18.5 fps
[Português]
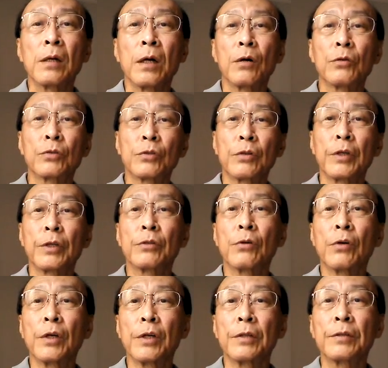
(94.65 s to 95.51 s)
ao seu
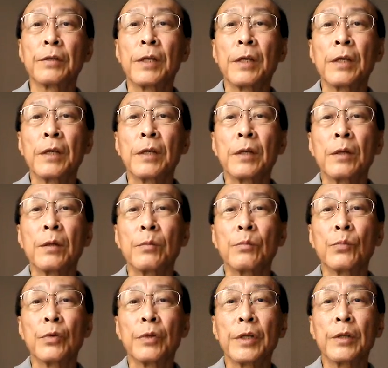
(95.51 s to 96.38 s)
redor,
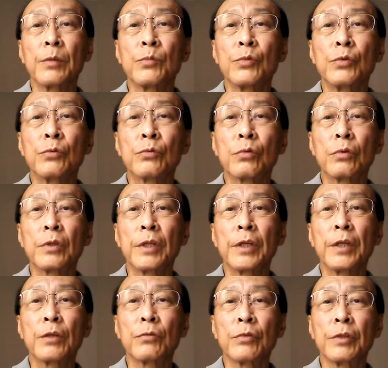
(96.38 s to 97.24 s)
porém muito
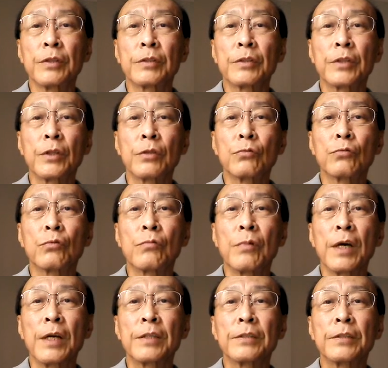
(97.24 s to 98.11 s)
tênues, sendo
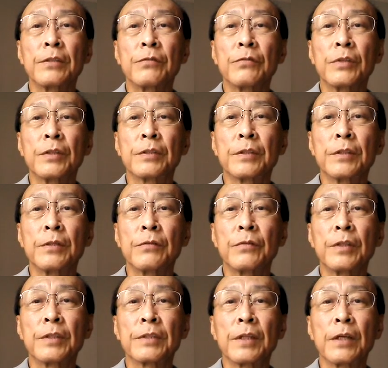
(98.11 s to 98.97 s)
quase
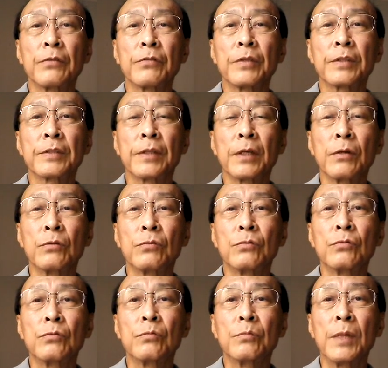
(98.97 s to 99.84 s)
invisíveis na
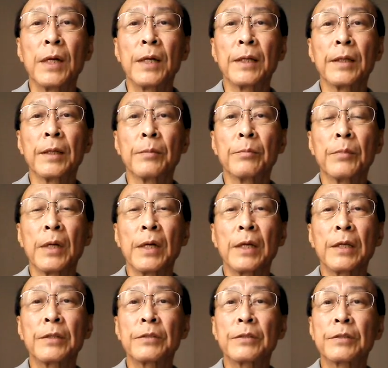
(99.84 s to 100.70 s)
visão humana,
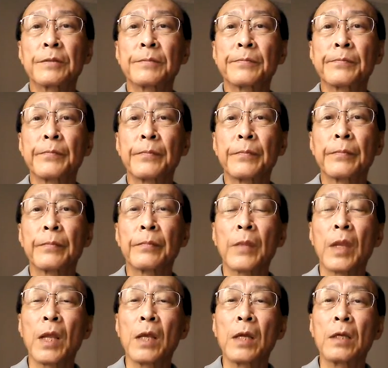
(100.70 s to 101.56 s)
mas
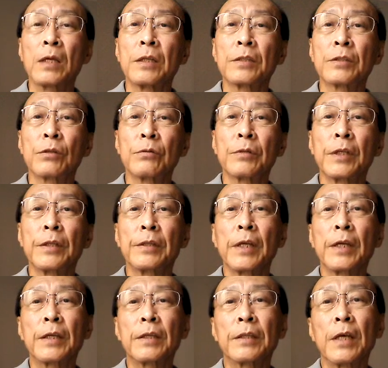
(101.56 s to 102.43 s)
são
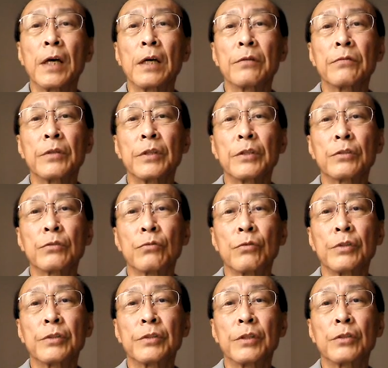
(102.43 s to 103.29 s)
detectáveis
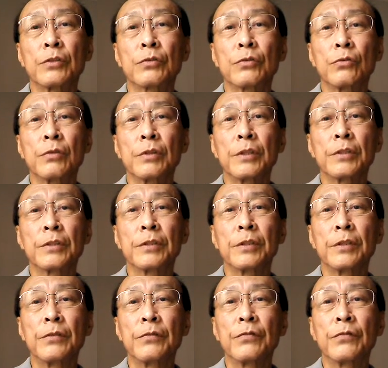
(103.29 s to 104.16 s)
nos sensores
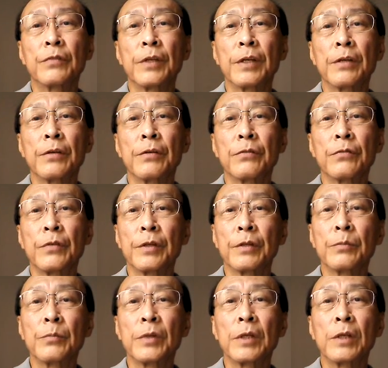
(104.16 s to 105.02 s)
de
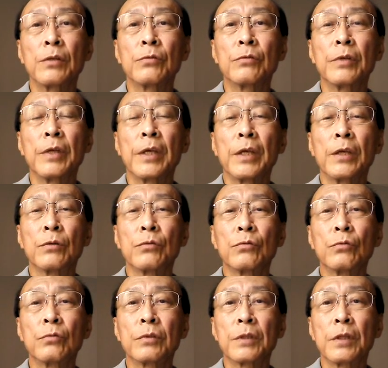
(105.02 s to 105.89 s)
infravermelho e
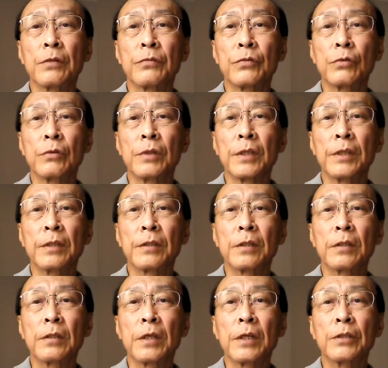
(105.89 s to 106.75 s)

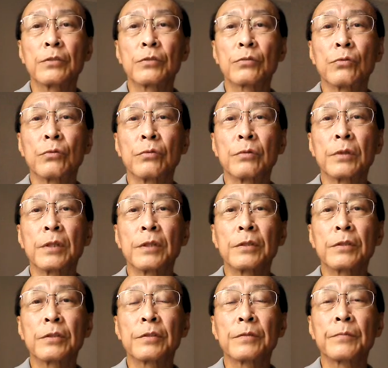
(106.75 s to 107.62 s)
ultravioleta das
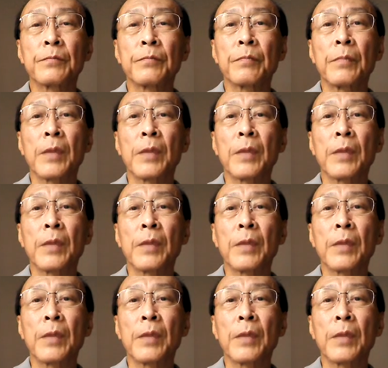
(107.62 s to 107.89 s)
sondas